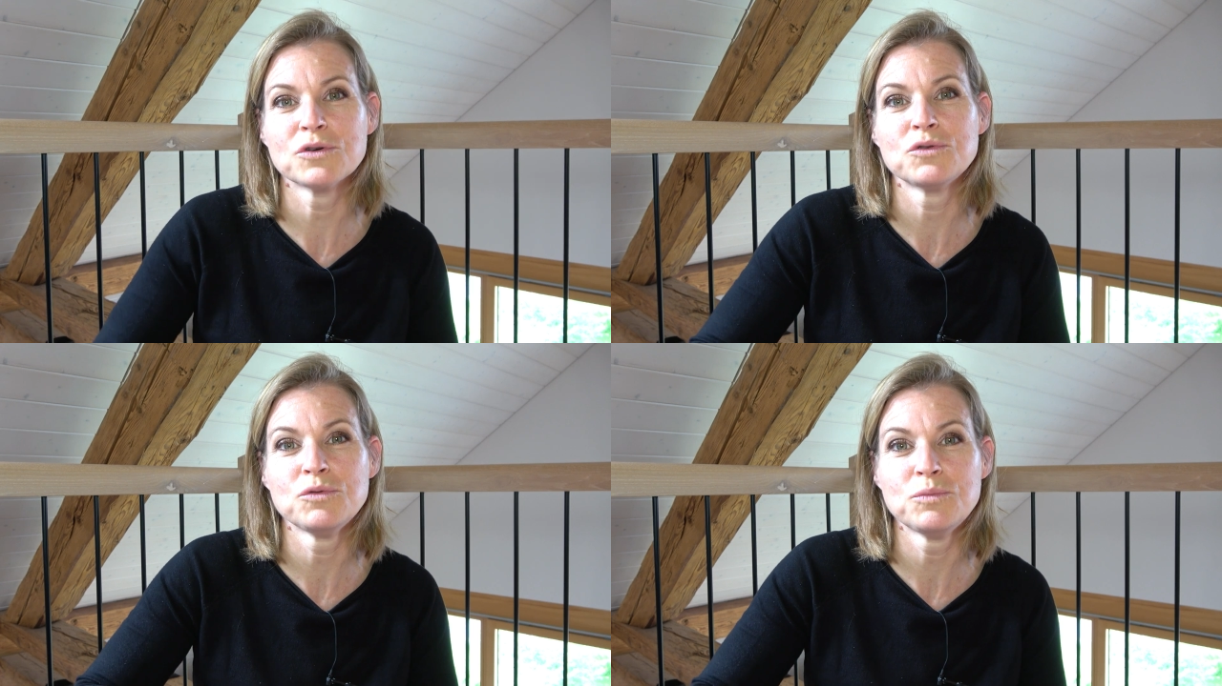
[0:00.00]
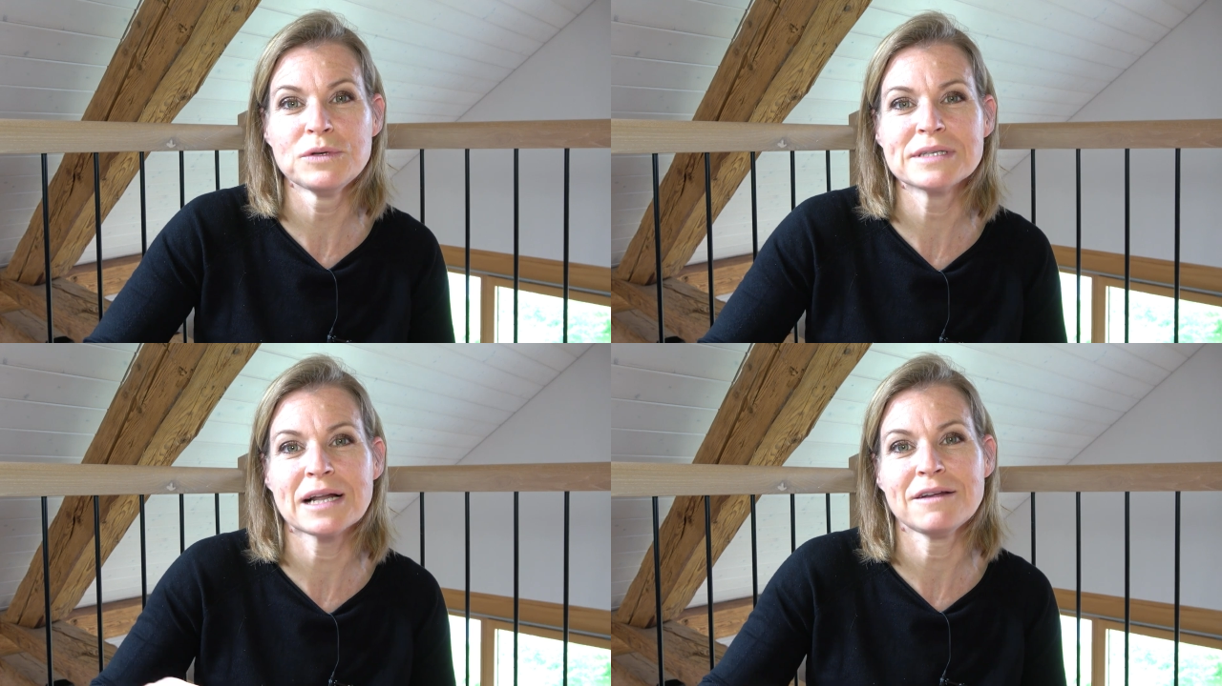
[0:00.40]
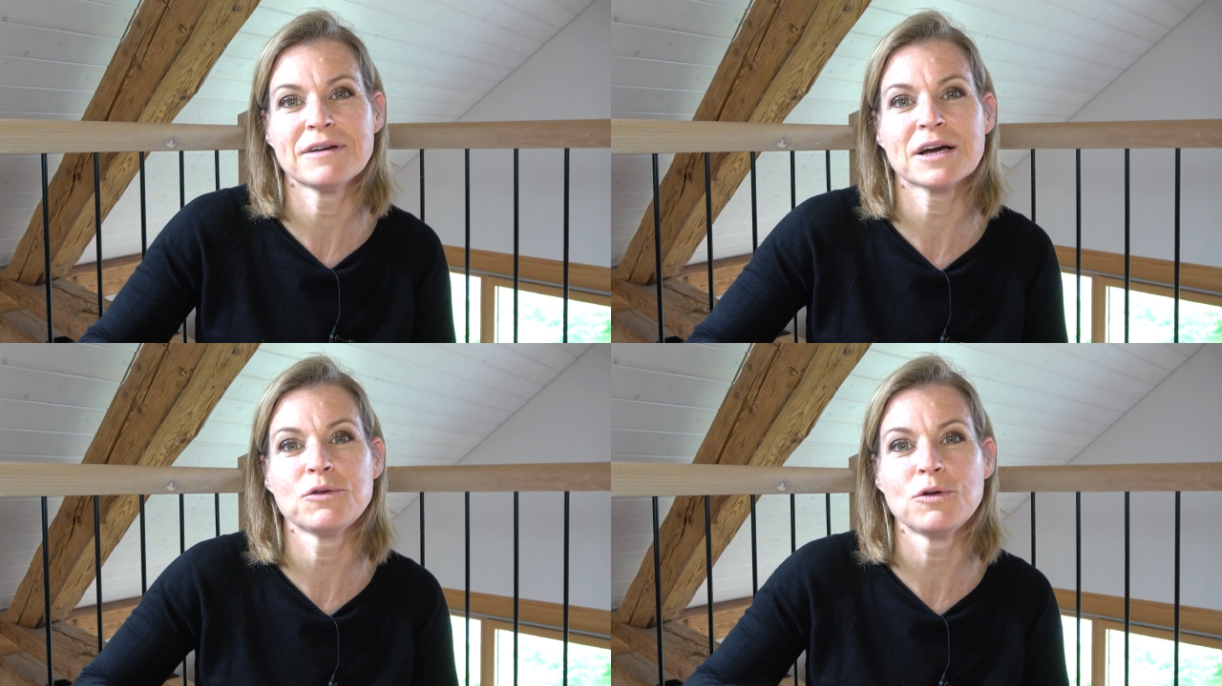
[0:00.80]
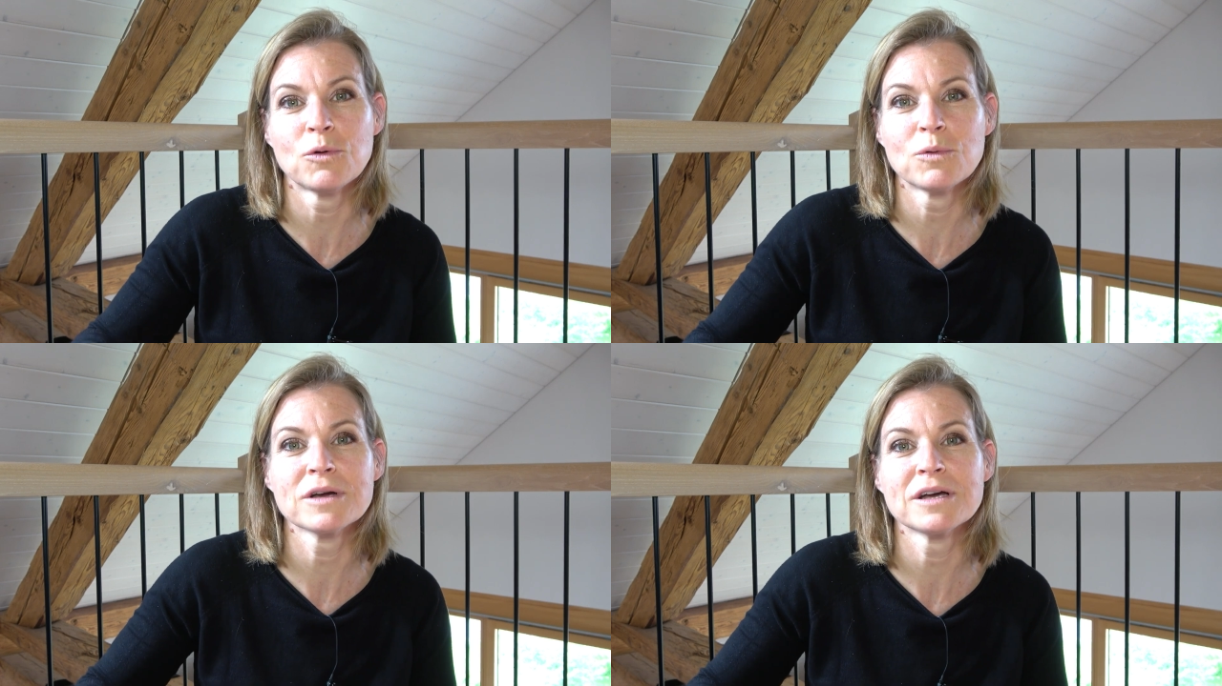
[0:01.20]
que tu puisses aller vers une
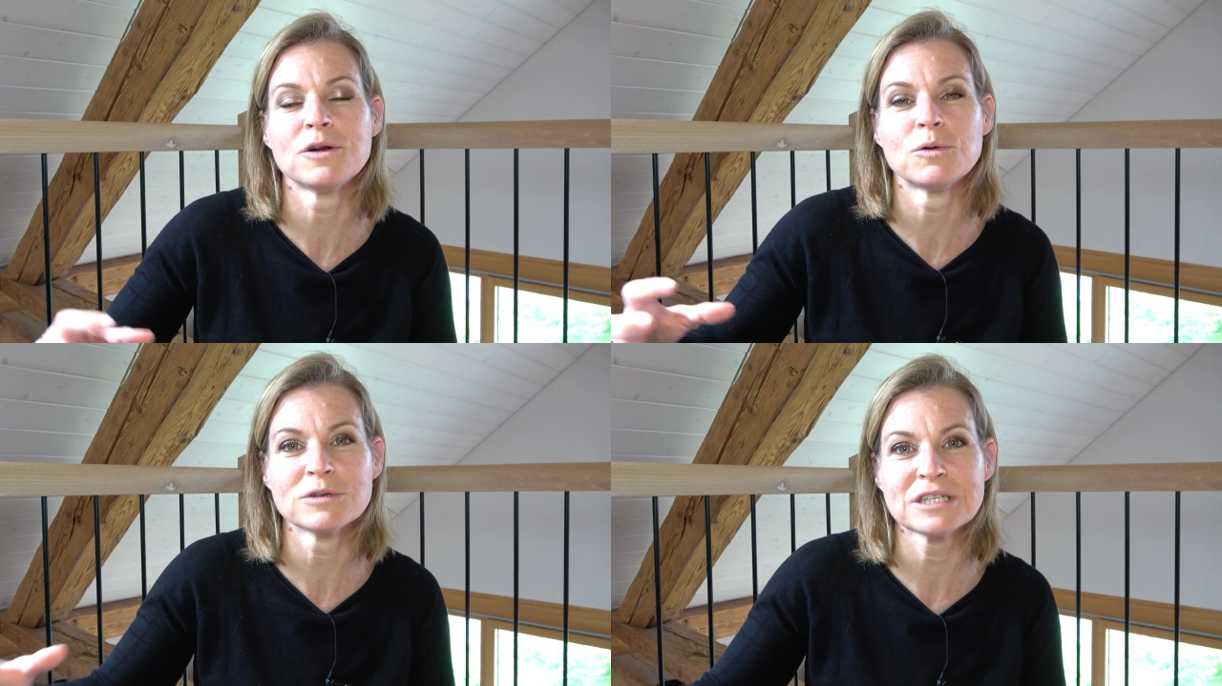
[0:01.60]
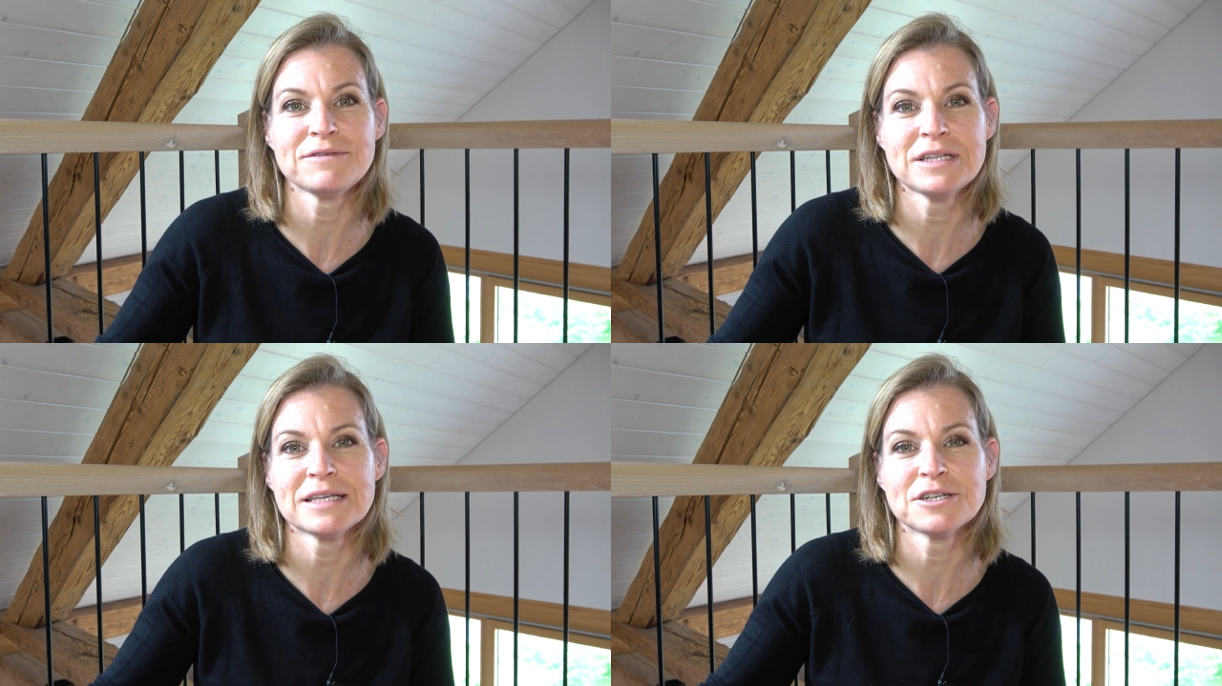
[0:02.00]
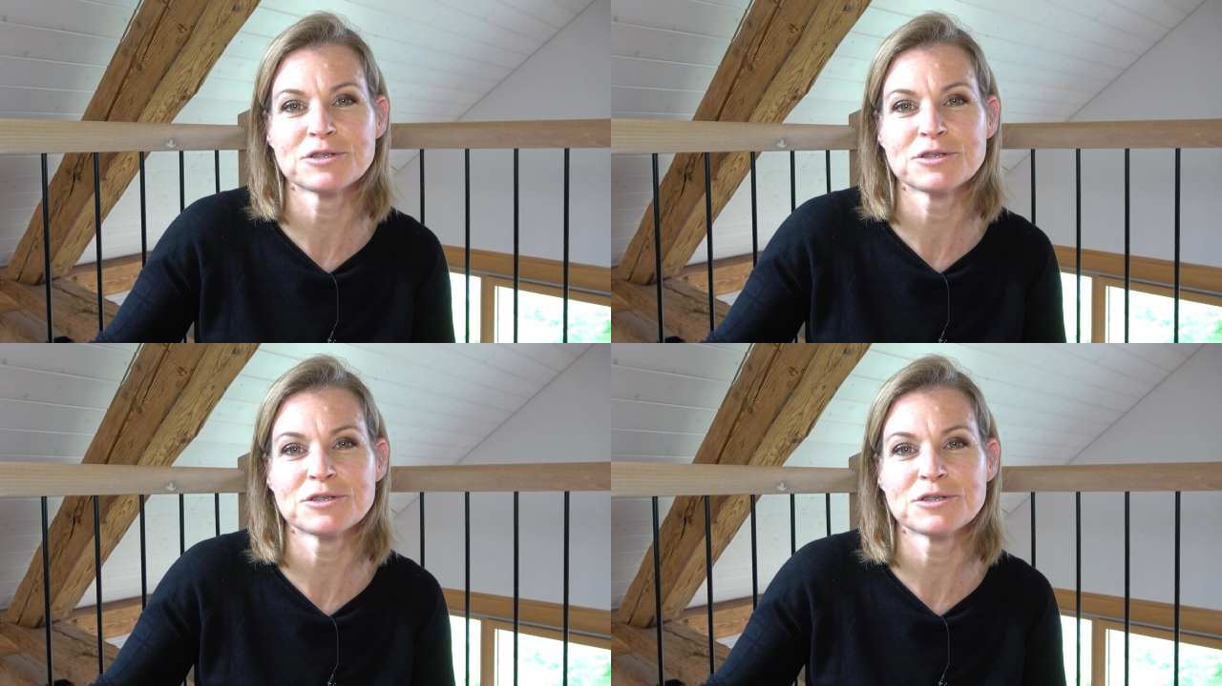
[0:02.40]
longue longévité,